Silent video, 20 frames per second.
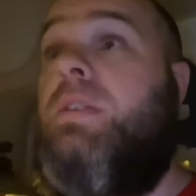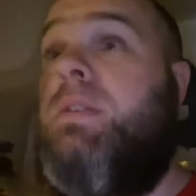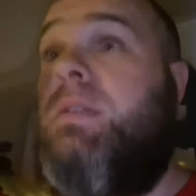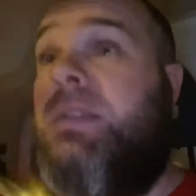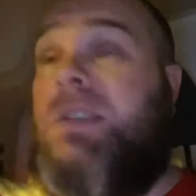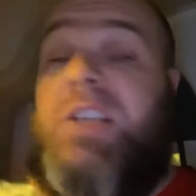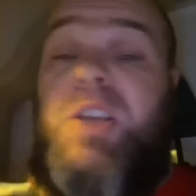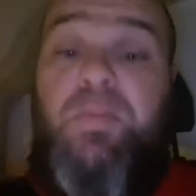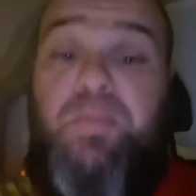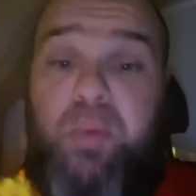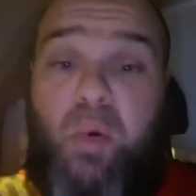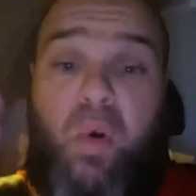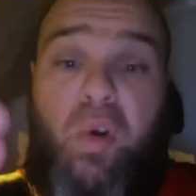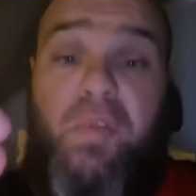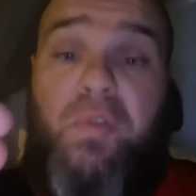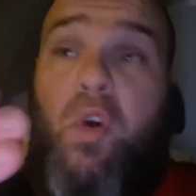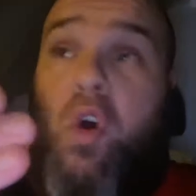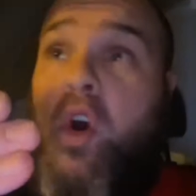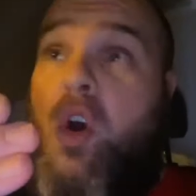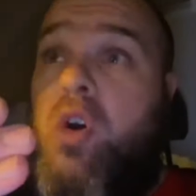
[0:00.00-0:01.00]
si pour
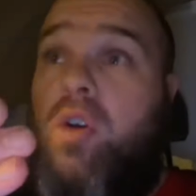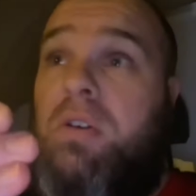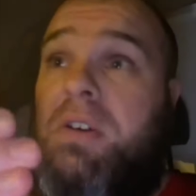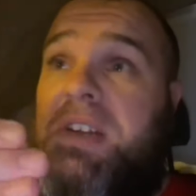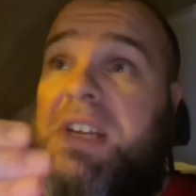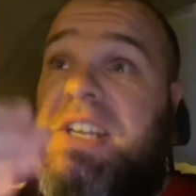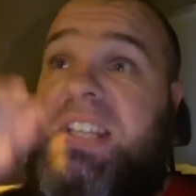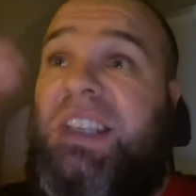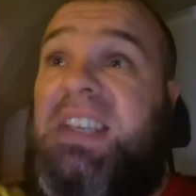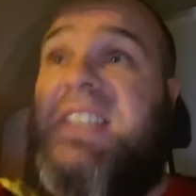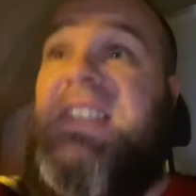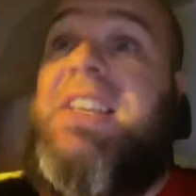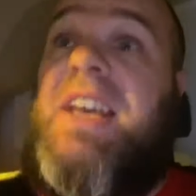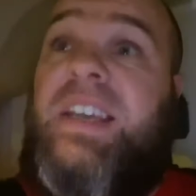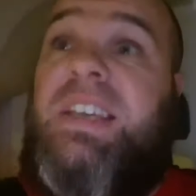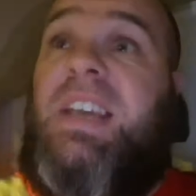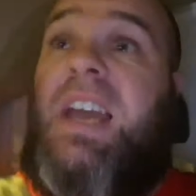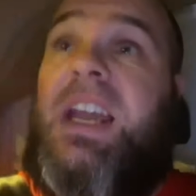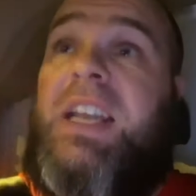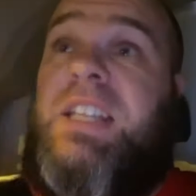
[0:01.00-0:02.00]
vous, Idrissa
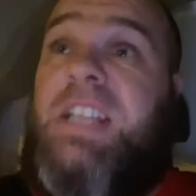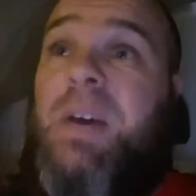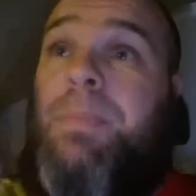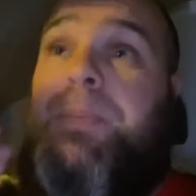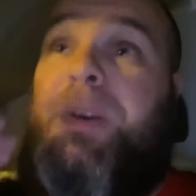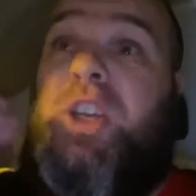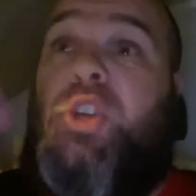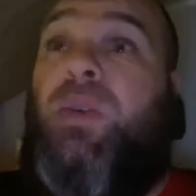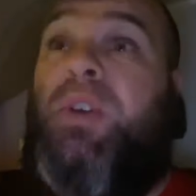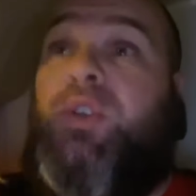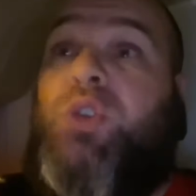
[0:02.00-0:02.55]
Gueye n'a pas joué